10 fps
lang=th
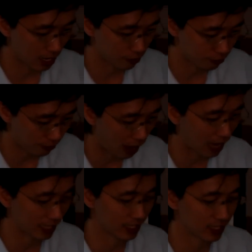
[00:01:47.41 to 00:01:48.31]
ไฟ
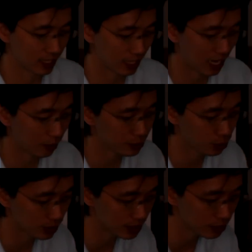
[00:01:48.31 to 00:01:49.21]
ล์นะครับ สู
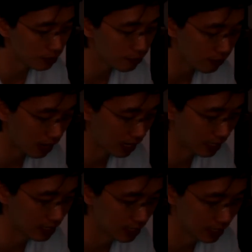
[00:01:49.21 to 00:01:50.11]
ตรที่ชื่อว่าไฟล์
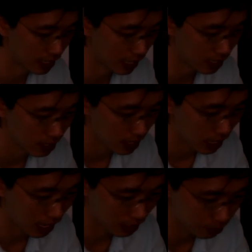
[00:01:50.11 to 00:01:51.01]
นะฮะ
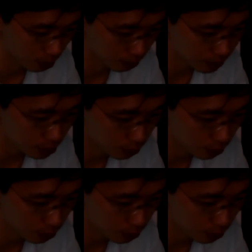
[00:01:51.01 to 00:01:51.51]
เดี๋ยวผมซูม